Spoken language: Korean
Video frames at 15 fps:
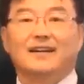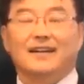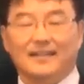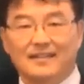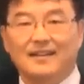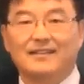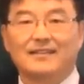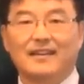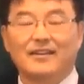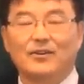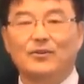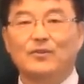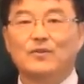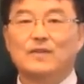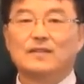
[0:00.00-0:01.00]
안녕하세요.
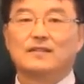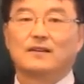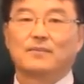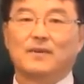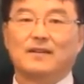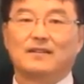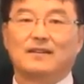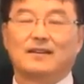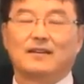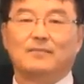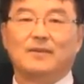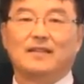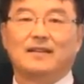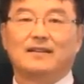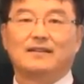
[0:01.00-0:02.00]
유진석
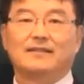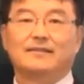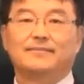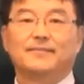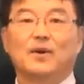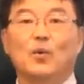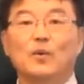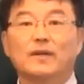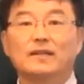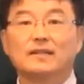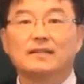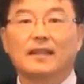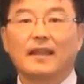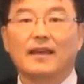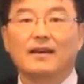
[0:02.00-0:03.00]
명약입니다
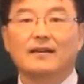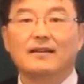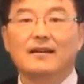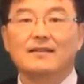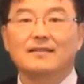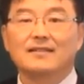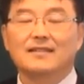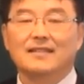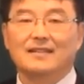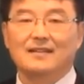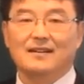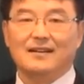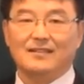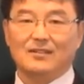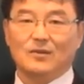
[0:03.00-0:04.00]
오늘은 태어난
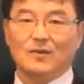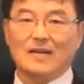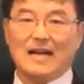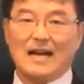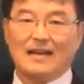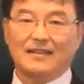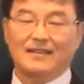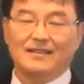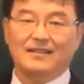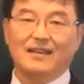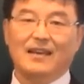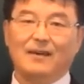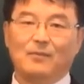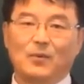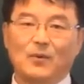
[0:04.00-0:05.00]
씨를 가지고
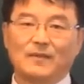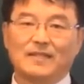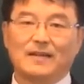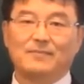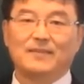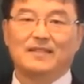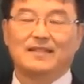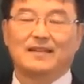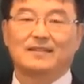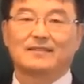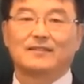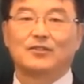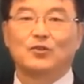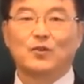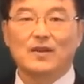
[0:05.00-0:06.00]
강의를 해보고자 합니다.
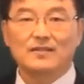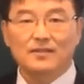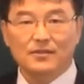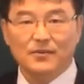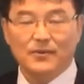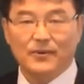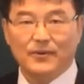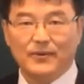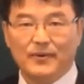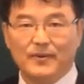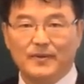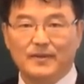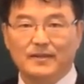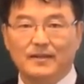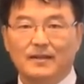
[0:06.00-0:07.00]
그 중에서도
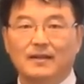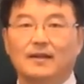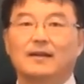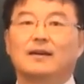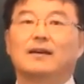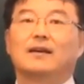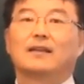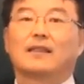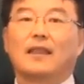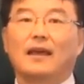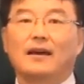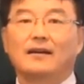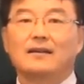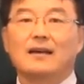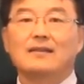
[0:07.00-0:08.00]

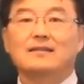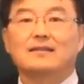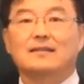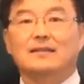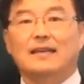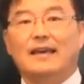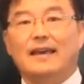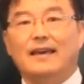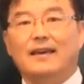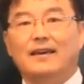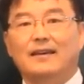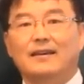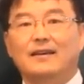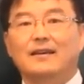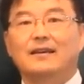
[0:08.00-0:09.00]
태어난
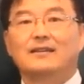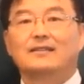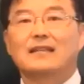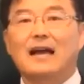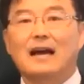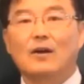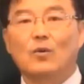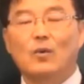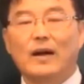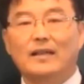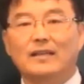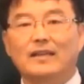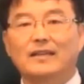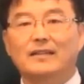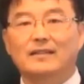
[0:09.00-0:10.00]
씨에
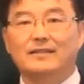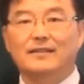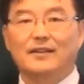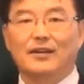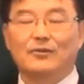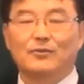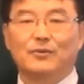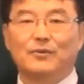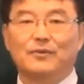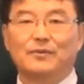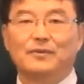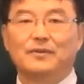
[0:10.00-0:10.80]
상관이 있는 경우